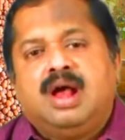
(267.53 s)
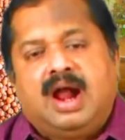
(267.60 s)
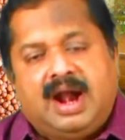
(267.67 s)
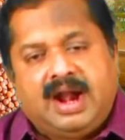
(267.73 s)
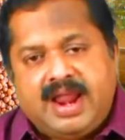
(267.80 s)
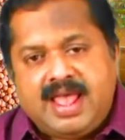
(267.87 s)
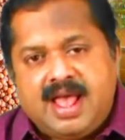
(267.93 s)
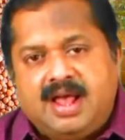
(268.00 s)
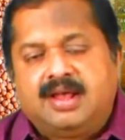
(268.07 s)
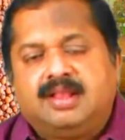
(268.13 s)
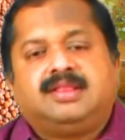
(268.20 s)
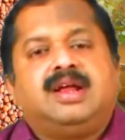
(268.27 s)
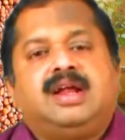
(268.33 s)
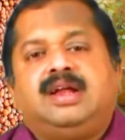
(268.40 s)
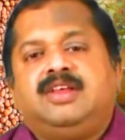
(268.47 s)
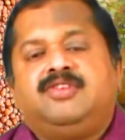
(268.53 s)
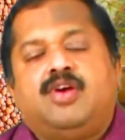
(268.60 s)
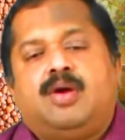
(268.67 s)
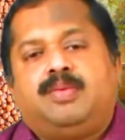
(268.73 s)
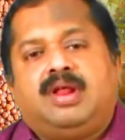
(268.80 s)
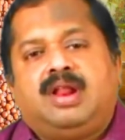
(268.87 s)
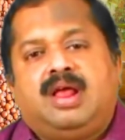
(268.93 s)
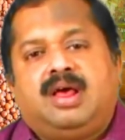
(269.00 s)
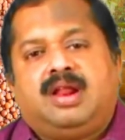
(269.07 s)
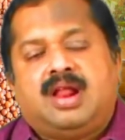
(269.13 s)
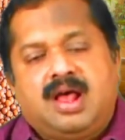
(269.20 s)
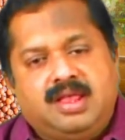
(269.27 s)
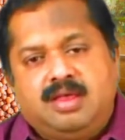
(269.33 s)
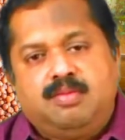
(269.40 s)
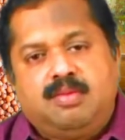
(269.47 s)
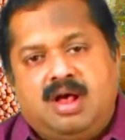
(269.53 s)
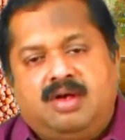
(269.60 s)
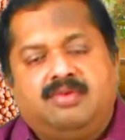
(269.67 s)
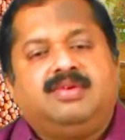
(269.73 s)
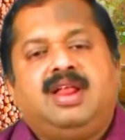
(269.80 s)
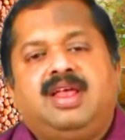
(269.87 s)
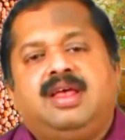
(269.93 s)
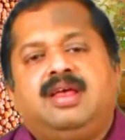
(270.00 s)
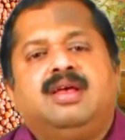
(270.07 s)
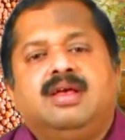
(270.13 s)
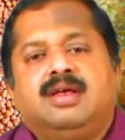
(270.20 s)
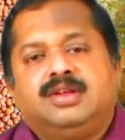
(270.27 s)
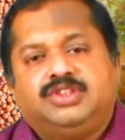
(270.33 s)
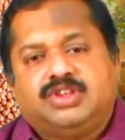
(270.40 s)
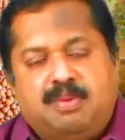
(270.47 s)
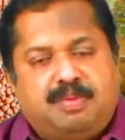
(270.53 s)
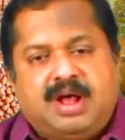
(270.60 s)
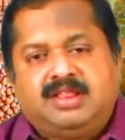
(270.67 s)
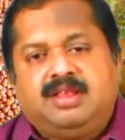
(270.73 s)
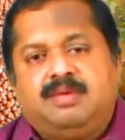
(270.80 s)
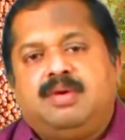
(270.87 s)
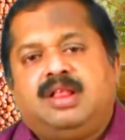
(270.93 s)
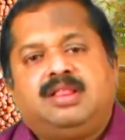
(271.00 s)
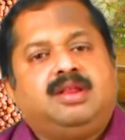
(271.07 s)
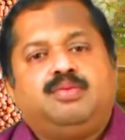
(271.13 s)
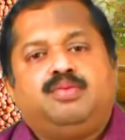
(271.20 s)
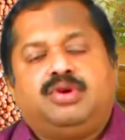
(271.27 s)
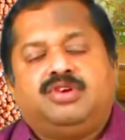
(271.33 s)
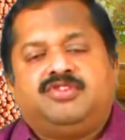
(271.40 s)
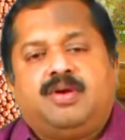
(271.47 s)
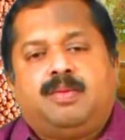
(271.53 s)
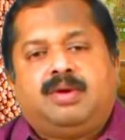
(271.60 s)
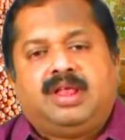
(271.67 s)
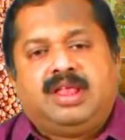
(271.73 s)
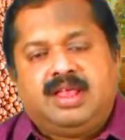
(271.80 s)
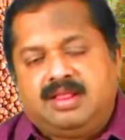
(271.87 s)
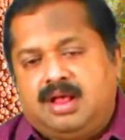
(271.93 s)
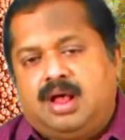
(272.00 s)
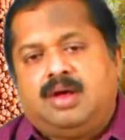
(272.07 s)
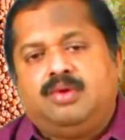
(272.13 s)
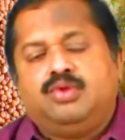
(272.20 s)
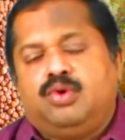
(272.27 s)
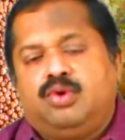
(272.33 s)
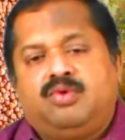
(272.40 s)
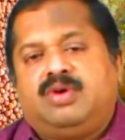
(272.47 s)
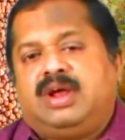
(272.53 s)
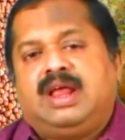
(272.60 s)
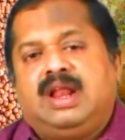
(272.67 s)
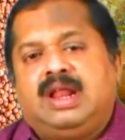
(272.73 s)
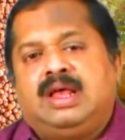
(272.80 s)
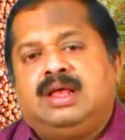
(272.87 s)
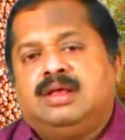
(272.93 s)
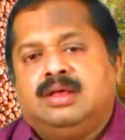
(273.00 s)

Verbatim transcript: அடையாக தட்டி சாப்பிடலாம் ராகி மாவுலேயே சப்பாத்தி மாதிரி போட்டு சாப்பிடலாம் ஏதாவது ஒரு வகையில்